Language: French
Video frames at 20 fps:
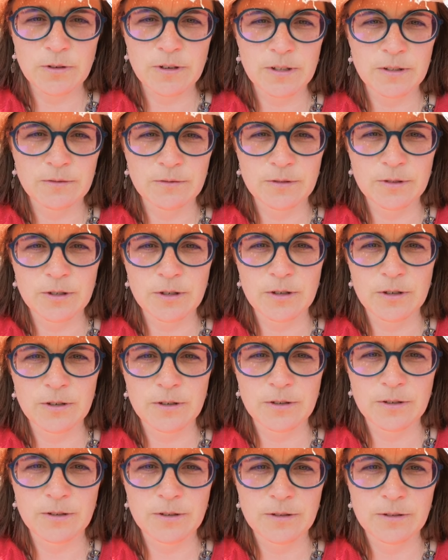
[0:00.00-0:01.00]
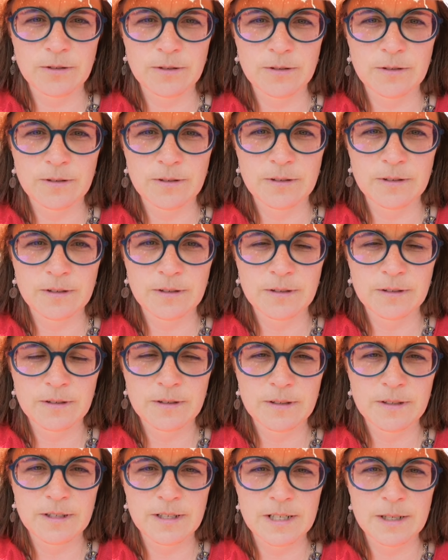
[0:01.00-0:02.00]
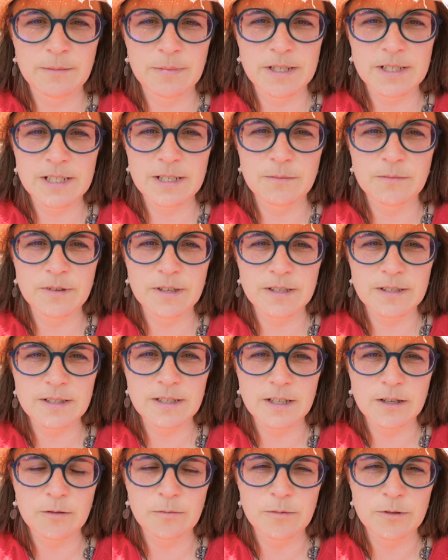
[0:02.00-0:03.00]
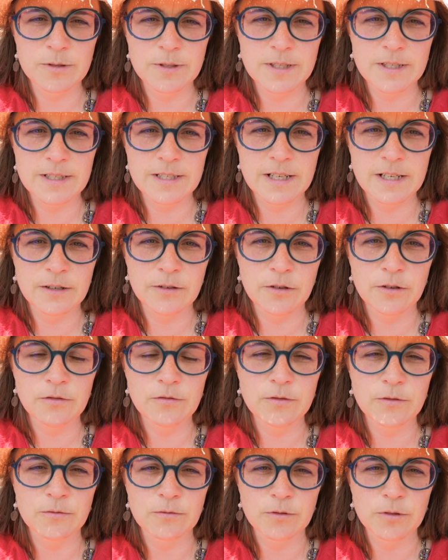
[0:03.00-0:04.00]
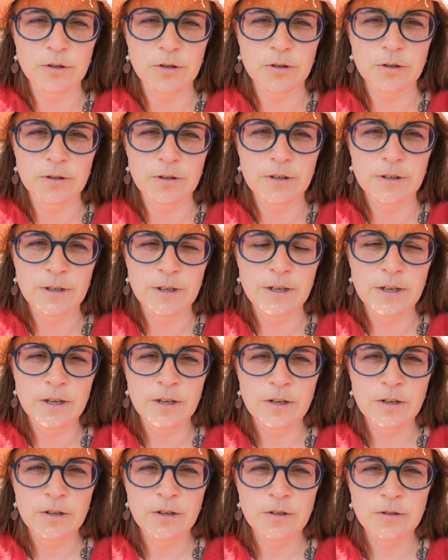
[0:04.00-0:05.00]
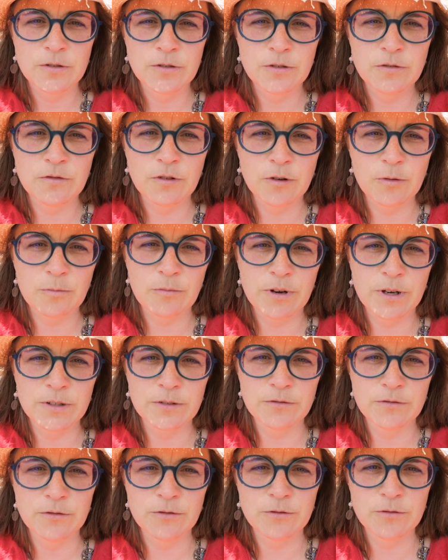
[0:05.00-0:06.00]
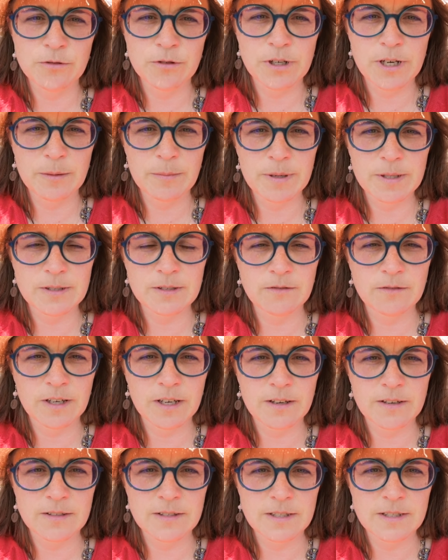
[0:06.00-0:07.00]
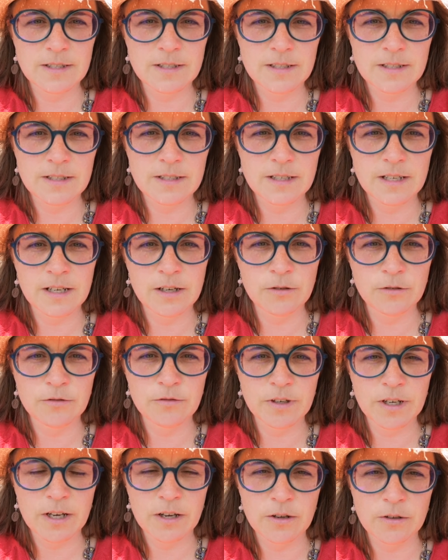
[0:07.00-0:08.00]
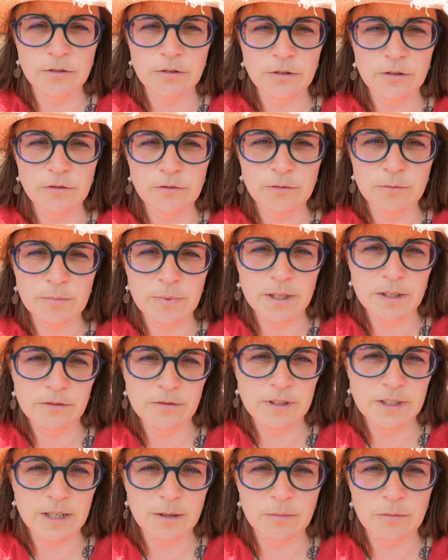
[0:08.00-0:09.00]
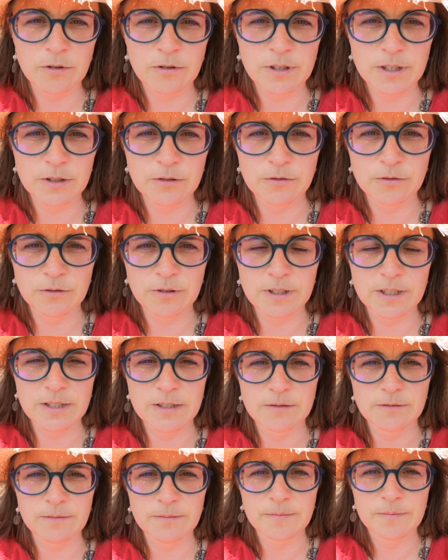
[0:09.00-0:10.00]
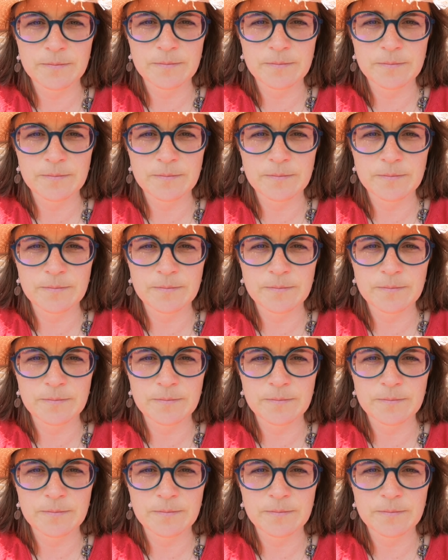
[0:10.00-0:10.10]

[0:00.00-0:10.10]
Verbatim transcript: Quoi. Donc, l'image qui me vient, c'est comme le 6 et le 9. Donc, Suivant le point de vue, euh, la personne verra un 6 et l'autre verra un 9, mais finalement les deux ont raison.